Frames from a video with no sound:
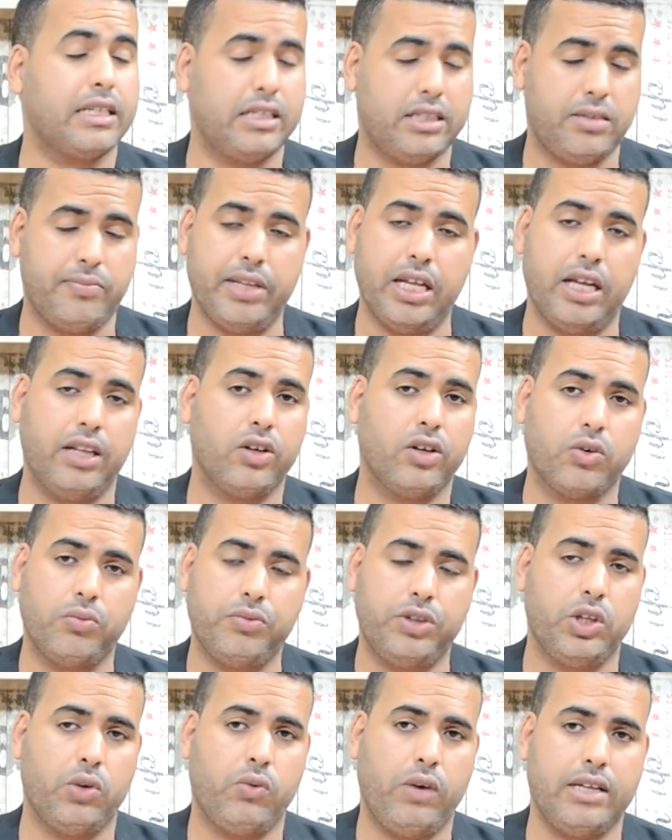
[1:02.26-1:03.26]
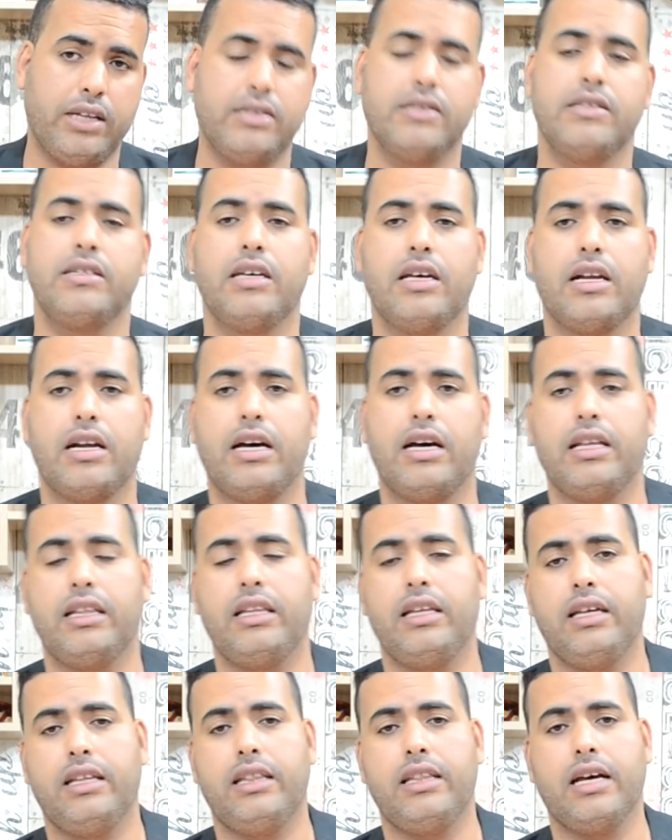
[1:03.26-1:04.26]
كنتمنى انكم ديروا واحد الزياره
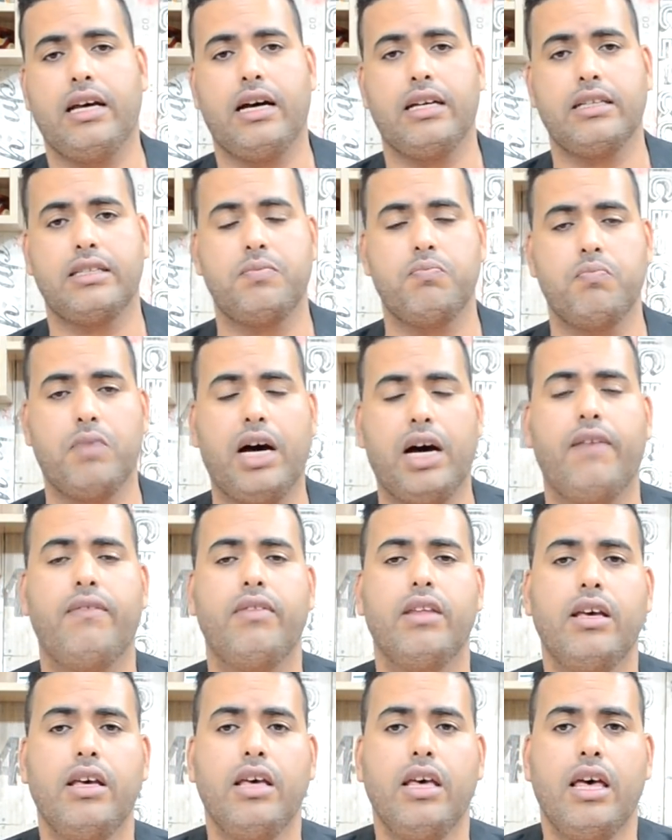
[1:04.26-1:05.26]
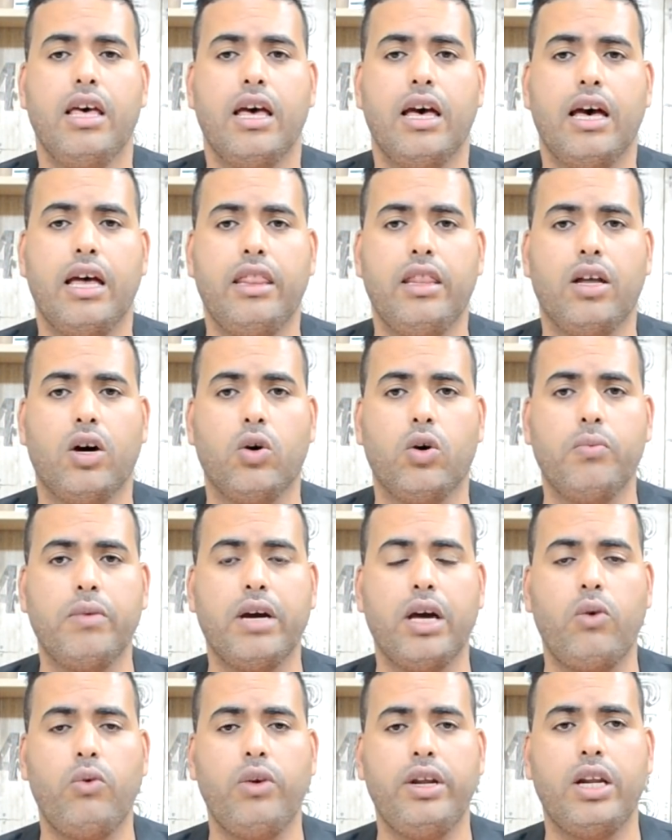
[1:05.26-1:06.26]
اللي عندنا تما انهم
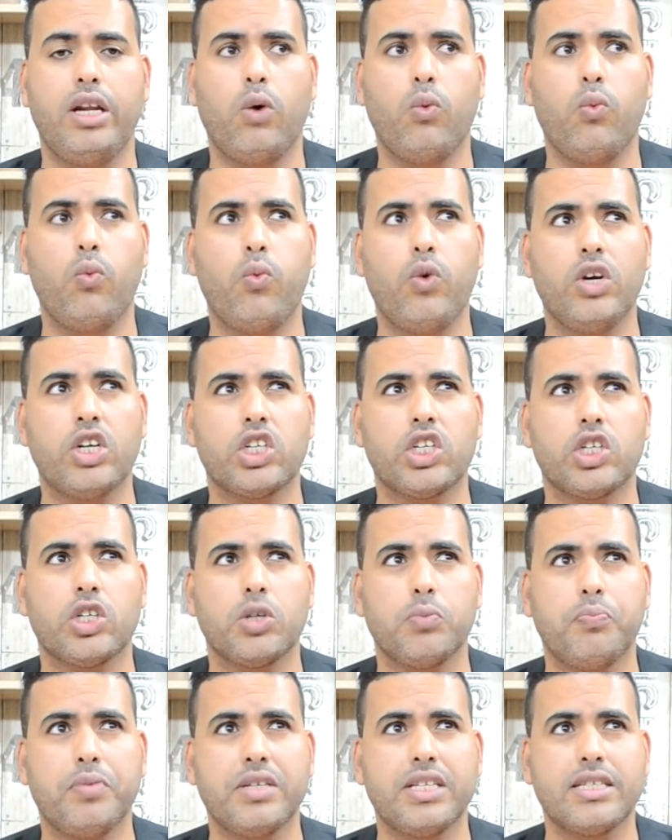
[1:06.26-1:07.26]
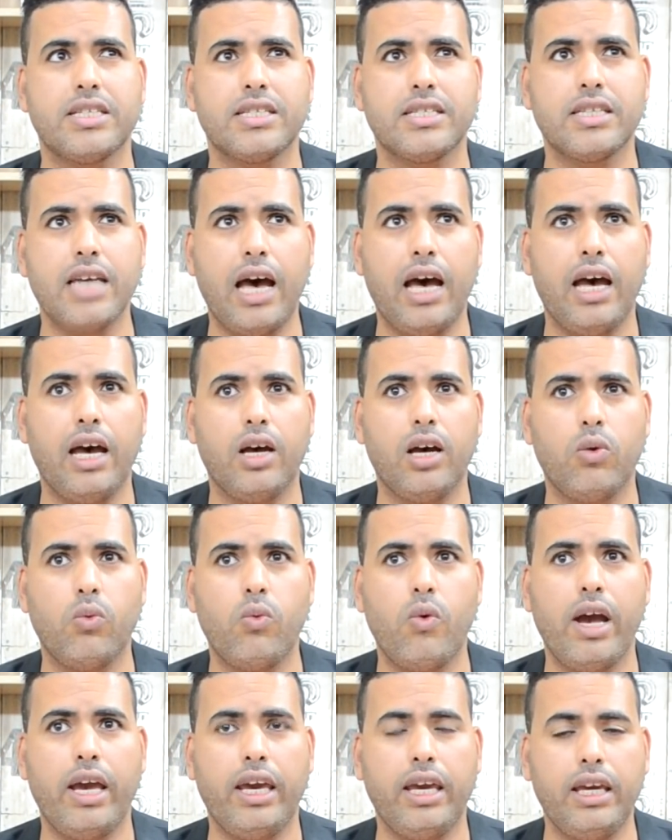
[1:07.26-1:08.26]
قالوا لنا واش بصح
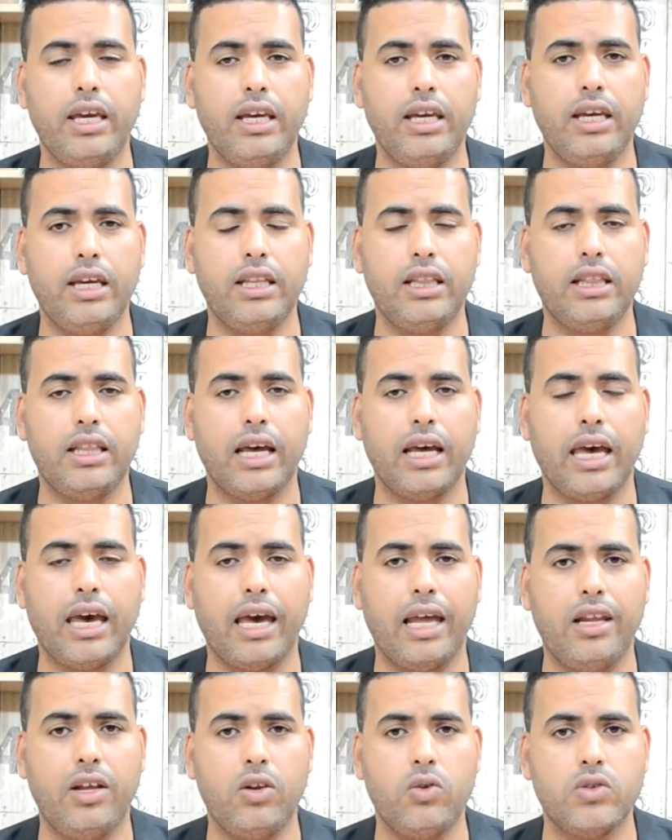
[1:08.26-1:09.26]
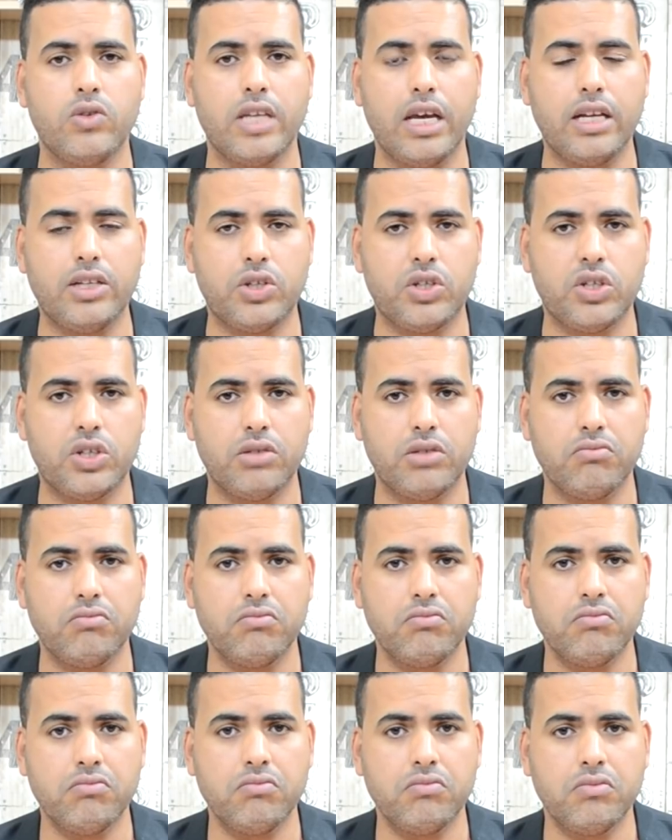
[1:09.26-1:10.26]
وحيد خليلوزيتش
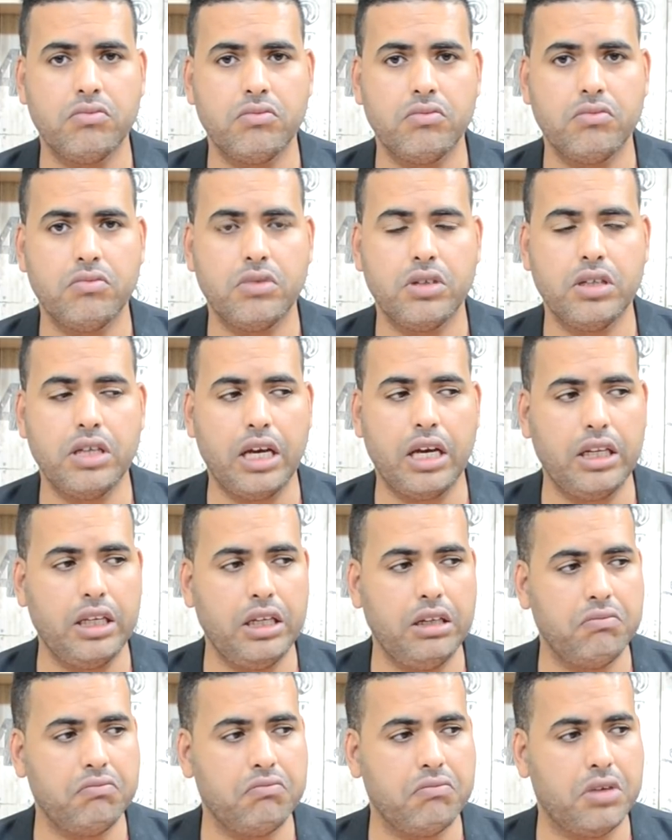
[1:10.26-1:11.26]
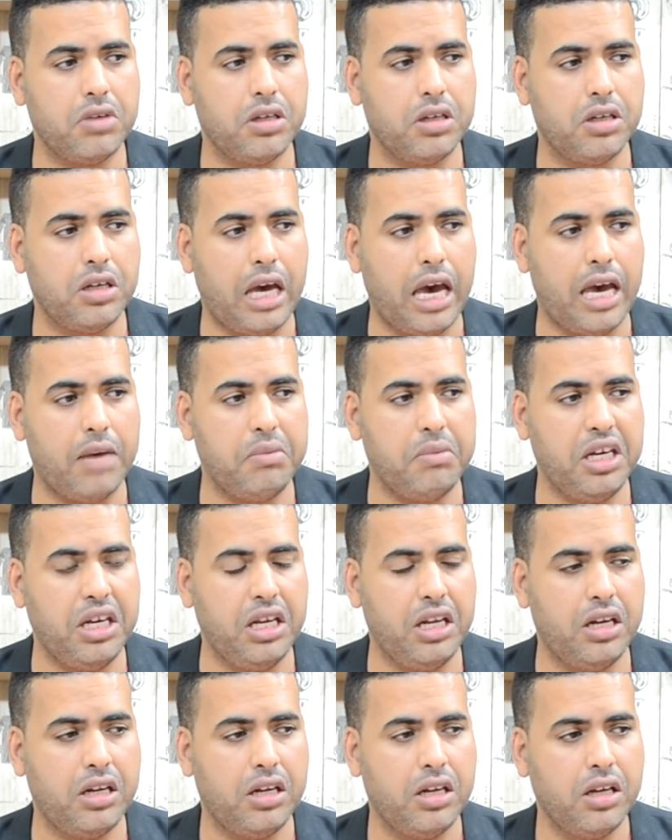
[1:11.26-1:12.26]
يعني آه،
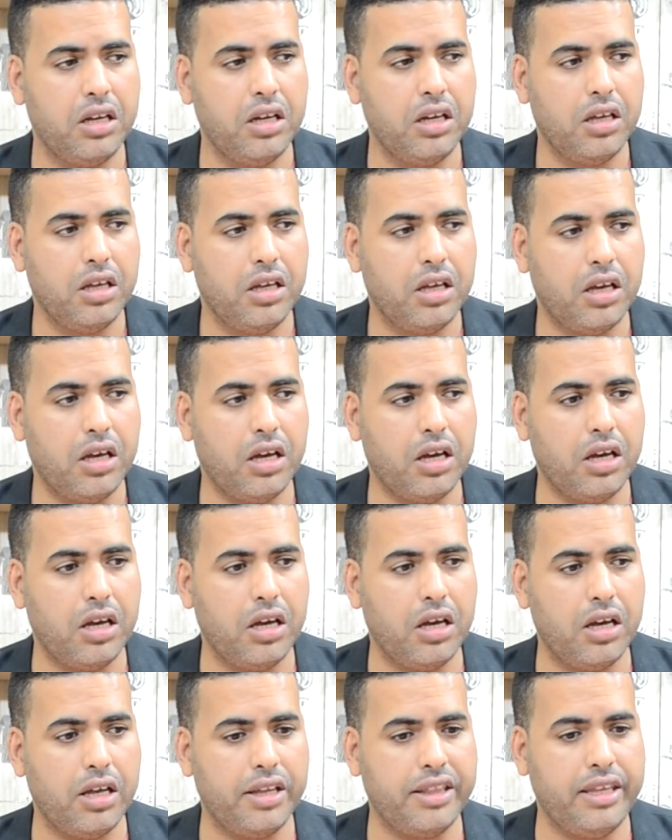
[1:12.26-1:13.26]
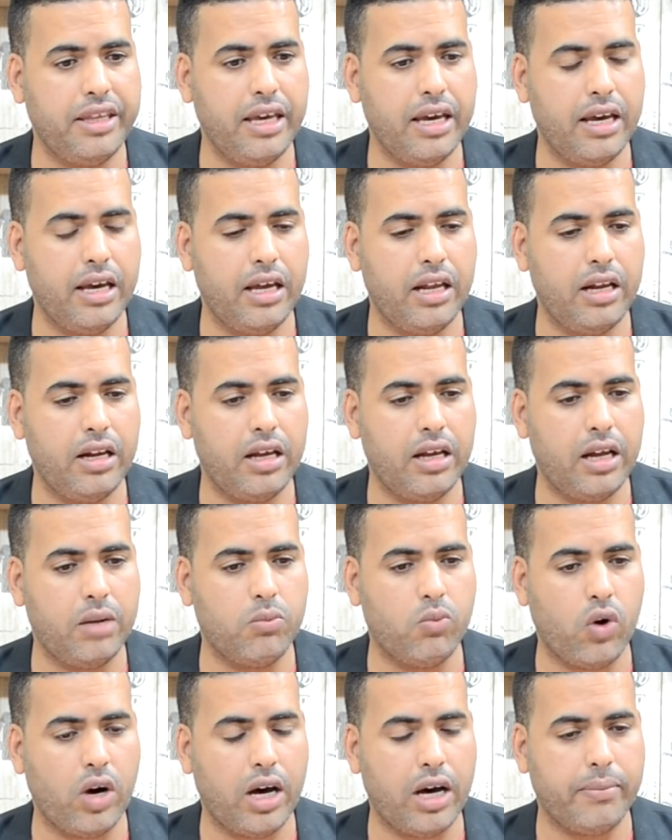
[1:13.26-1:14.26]
عميل آه، ديال
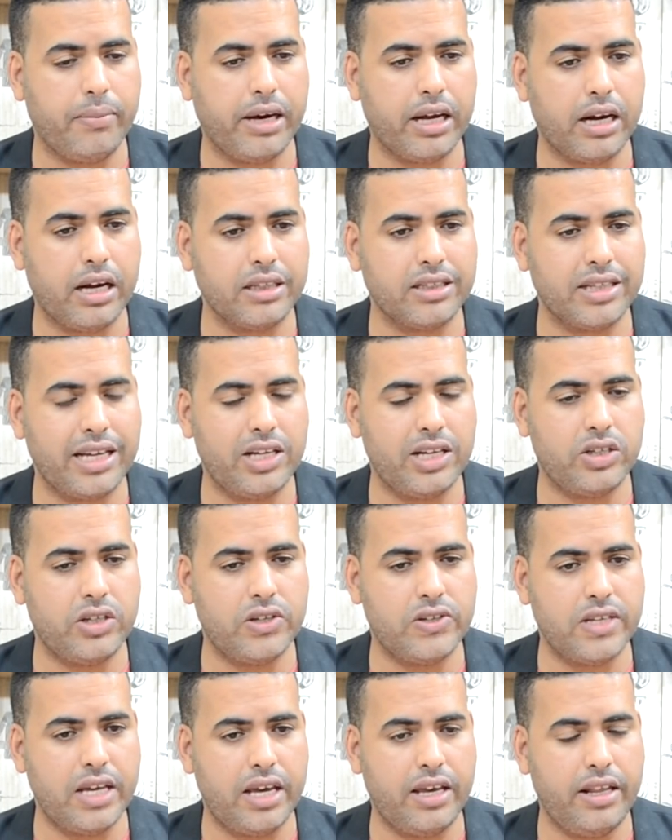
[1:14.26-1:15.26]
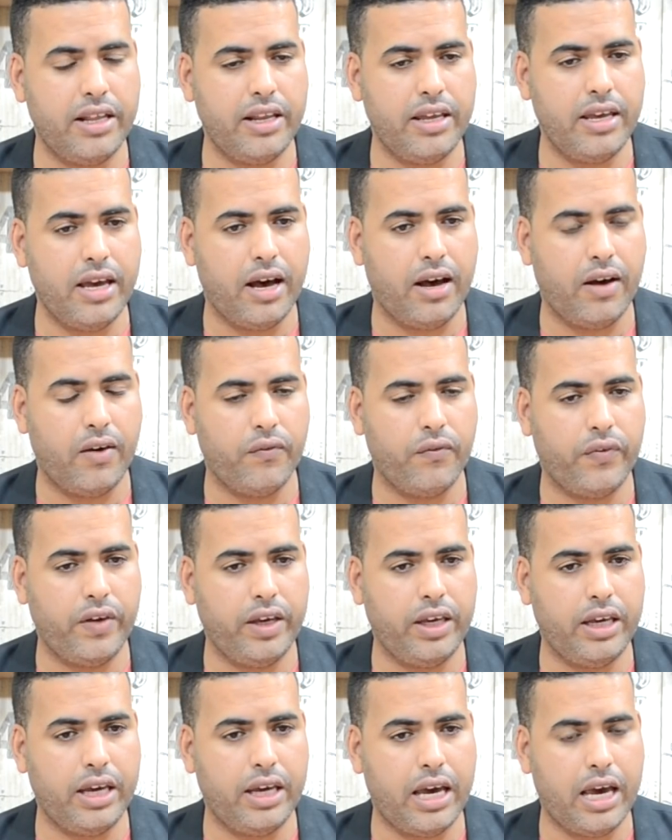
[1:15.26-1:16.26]
المخابرات الجزائريه
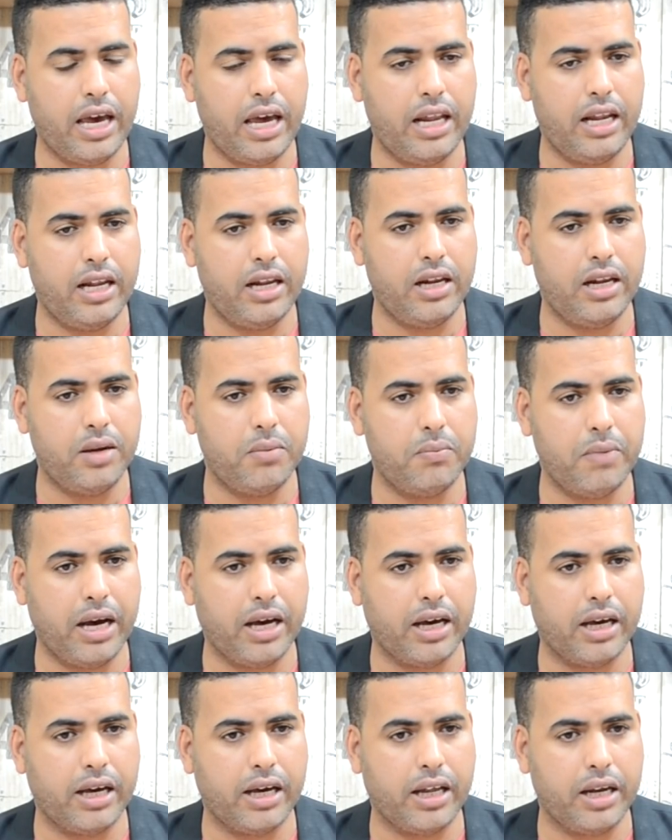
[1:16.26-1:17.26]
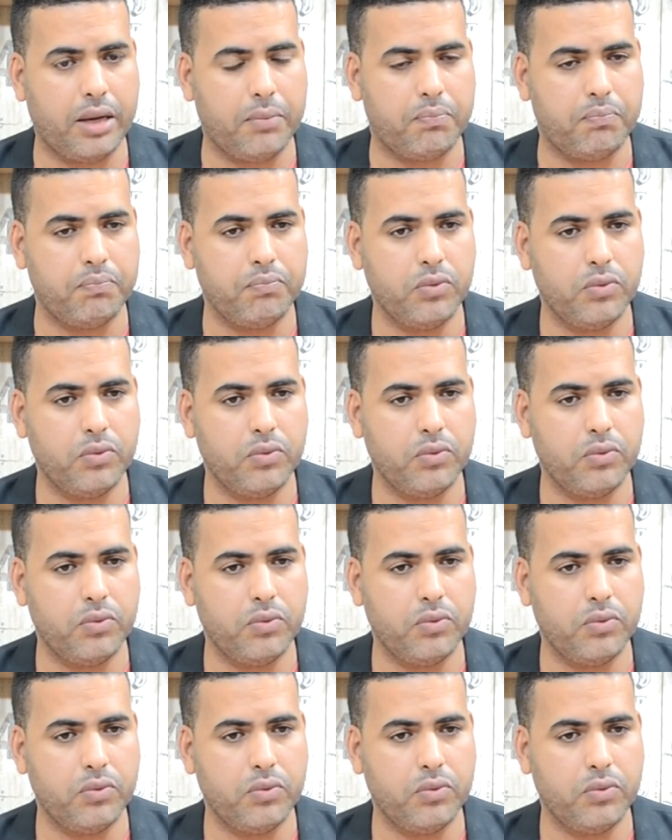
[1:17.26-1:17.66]
في المغرب